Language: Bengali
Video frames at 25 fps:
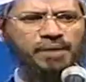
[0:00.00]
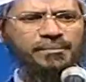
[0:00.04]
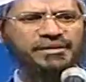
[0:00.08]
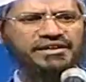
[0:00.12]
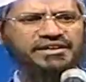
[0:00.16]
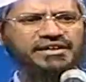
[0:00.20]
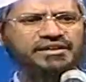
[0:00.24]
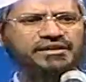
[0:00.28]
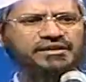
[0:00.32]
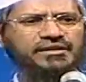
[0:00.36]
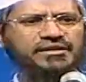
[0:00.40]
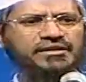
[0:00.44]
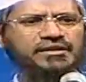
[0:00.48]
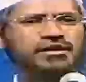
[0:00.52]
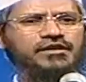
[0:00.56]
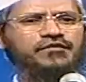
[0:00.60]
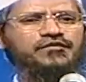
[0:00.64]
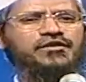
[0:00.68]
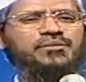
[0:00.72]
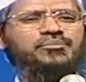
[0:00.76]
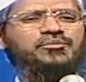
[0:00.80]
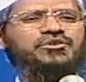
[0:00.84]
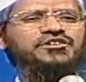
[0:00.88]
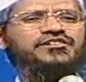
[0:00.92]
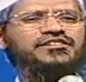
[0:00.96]
হারাম
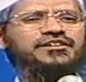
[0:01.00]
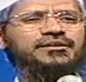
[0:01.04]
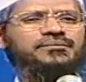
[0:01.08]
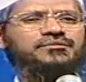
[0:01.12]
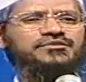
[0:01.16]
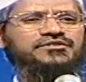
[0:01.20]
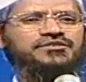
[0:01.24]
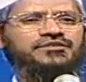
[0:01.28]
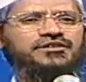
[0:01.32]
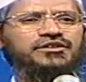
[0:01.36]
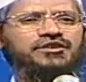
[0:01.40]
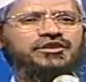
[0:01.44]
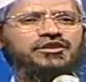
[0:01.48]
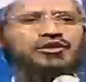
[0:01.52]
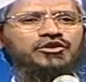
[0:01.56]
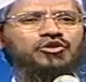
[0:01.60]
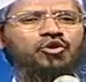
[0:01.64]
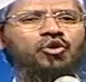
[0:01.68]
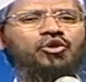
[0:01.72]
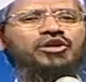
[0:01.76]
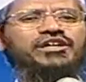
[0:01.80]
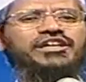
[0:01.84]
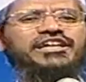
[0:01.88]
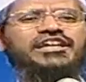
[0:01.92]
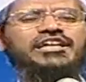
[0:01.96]
মুসলিমরা আমরা
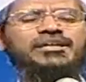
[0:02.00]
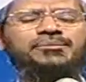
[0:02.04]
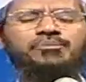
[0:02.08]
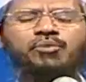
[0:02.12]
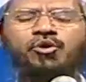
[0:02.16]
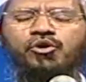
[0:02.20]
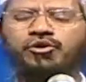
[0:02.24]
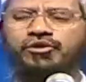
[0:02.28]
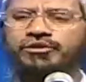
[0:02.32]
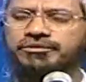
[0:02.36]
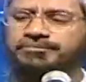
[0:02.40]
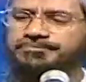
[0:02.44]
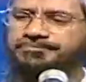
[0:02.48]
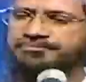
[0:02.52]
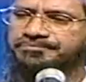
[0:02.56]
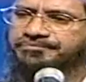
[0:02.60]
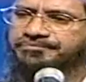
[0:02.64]
শুকর খাই না